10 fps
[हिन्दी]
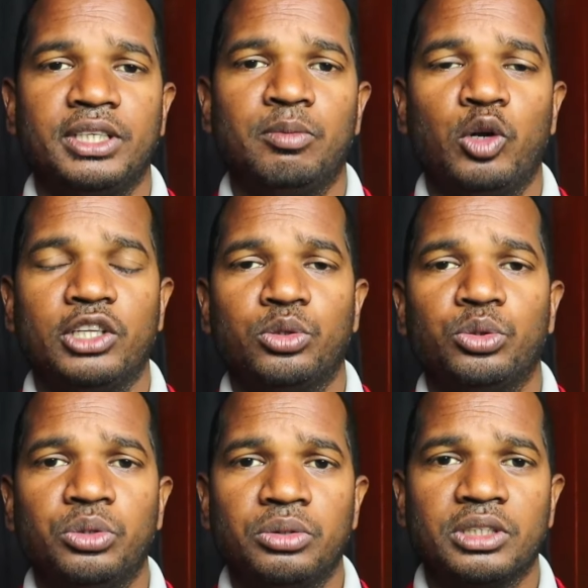बोले तो
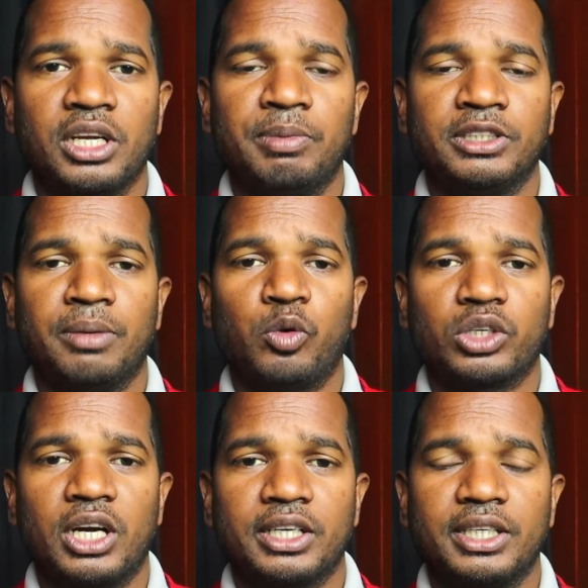किंग फिशर
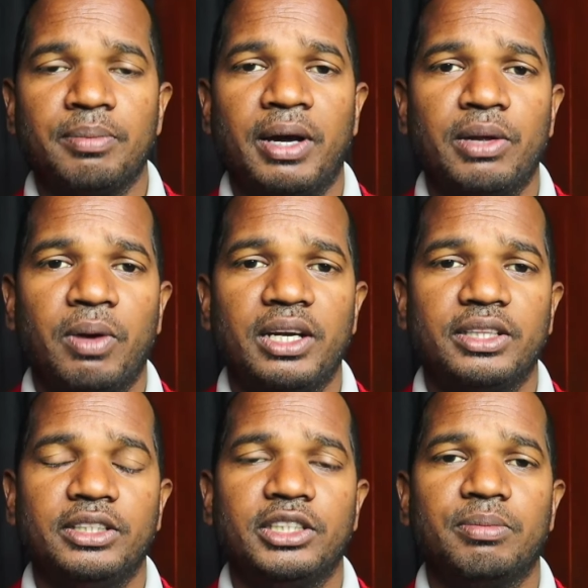पोटका की टीम आने वाली
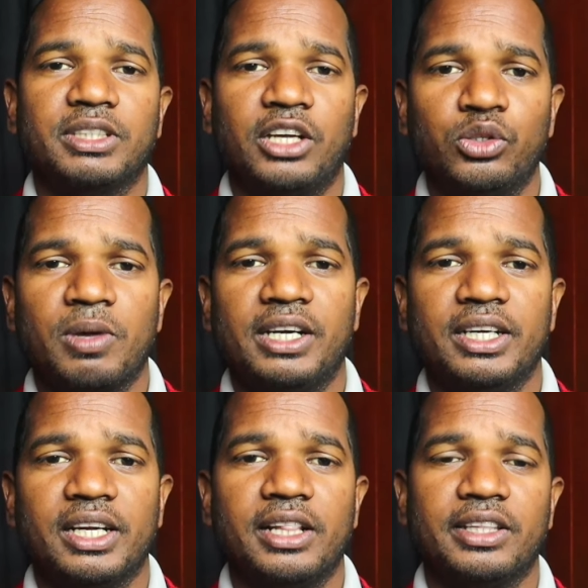थी जिसमें साधु मराठी
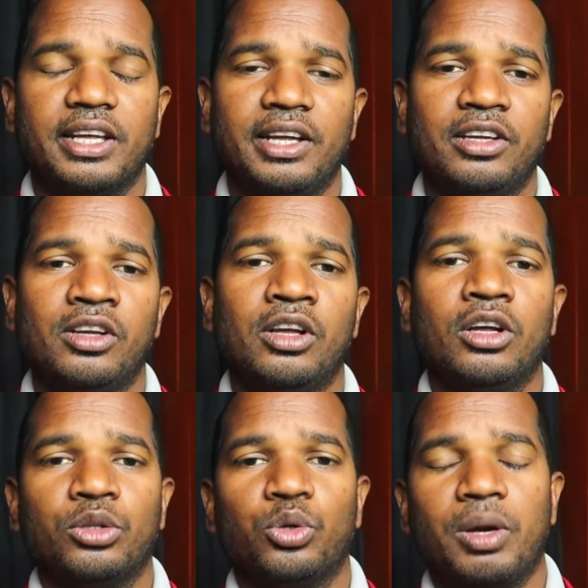खेलते हैं
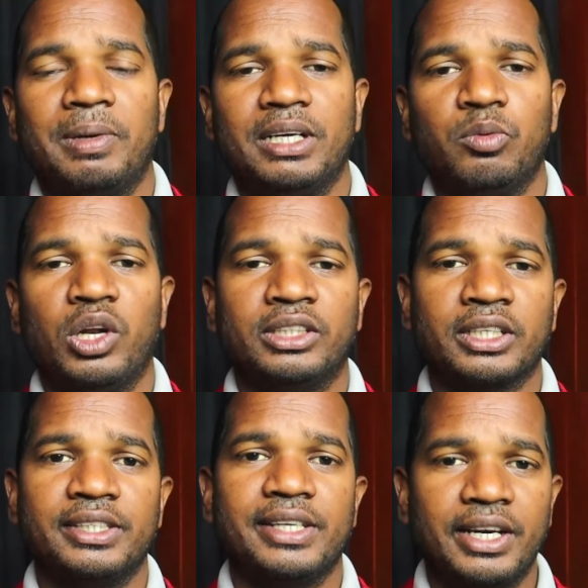तो कमेटी बोला था
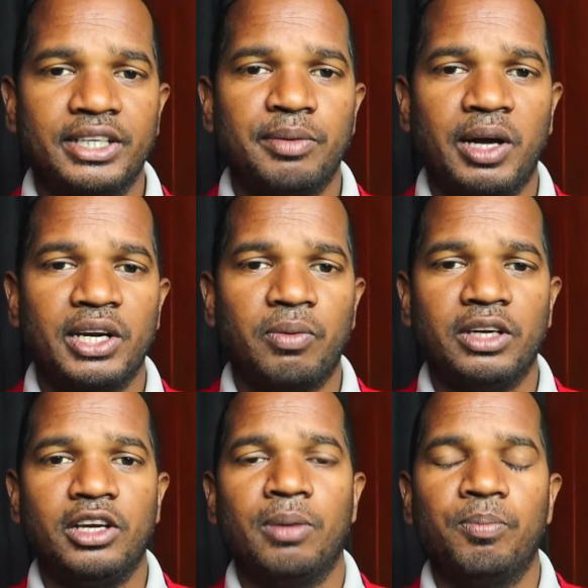कि ये टीम आने वाली
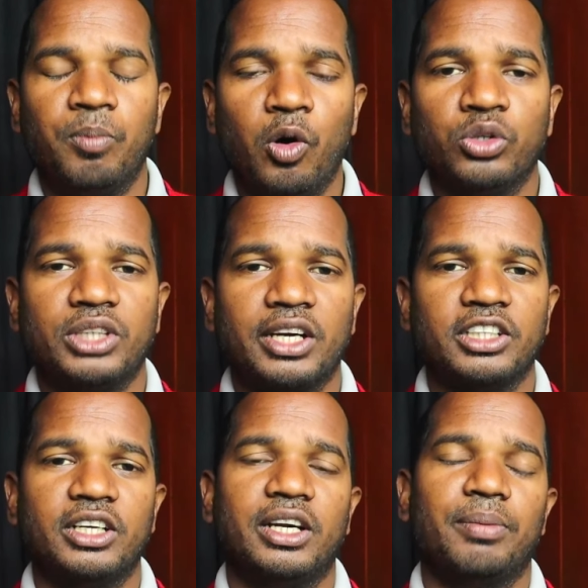है अब बहुत सारे
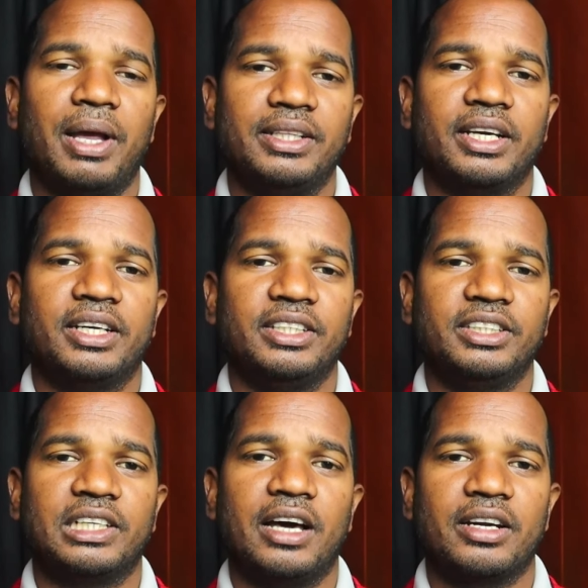दर्शक मैच देखने इसी
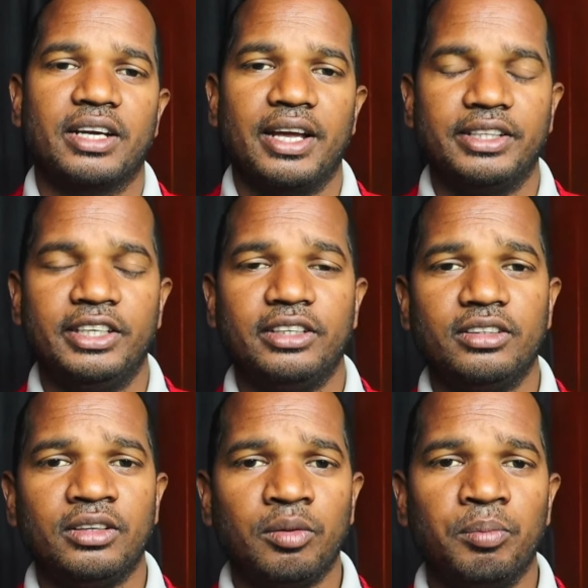कारण गए थे
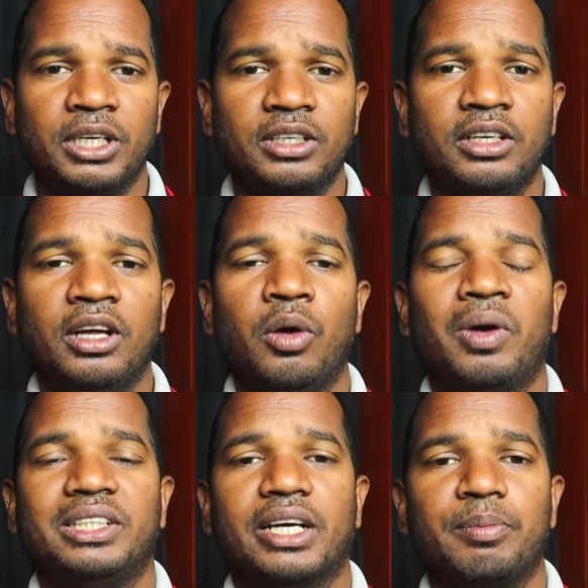बट वहाँ
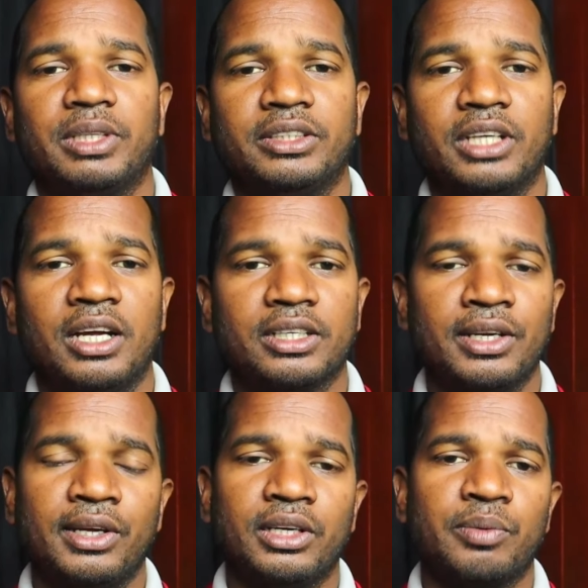जाके पता चला कि
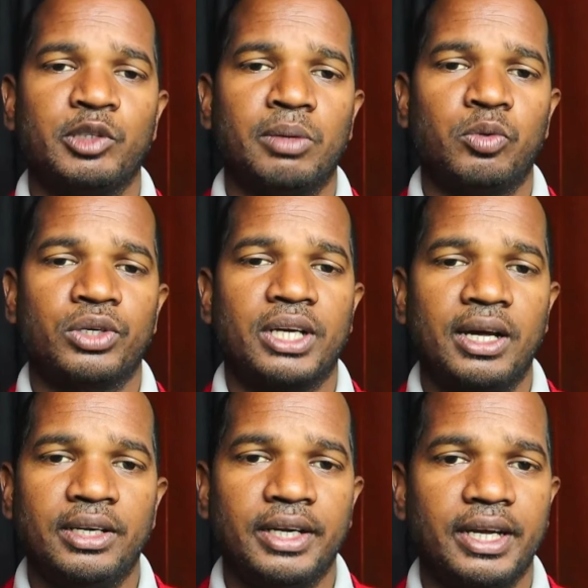किंगफिशर पोर्ट का
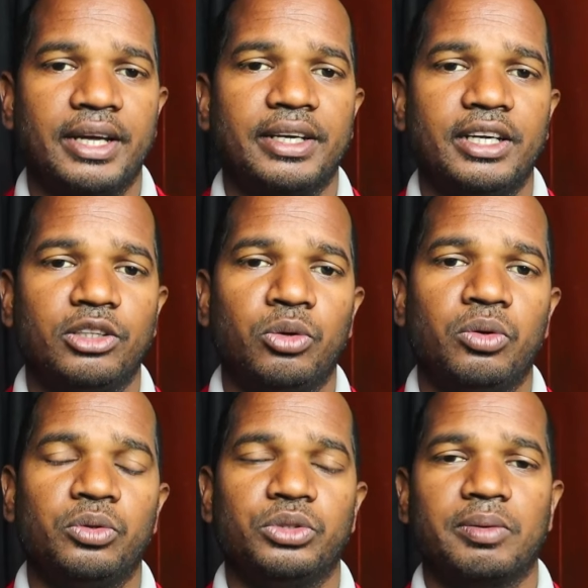नहीं आ रही है तो
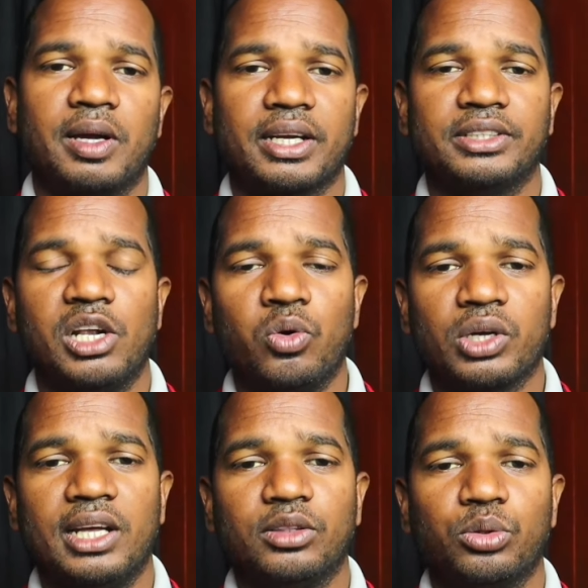उस सबका कैंसिल हो
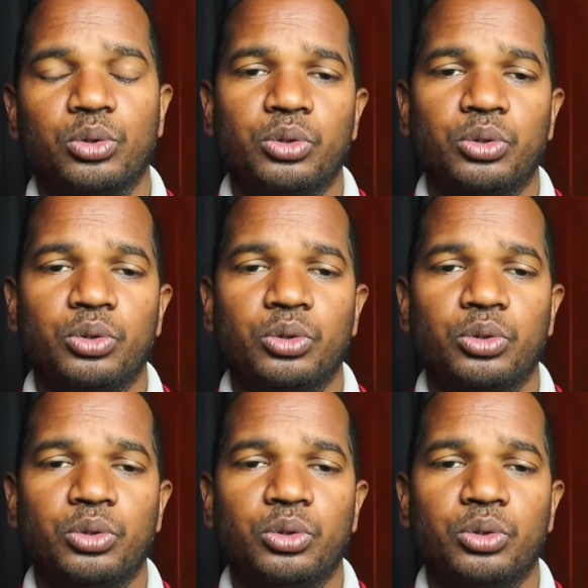गया तो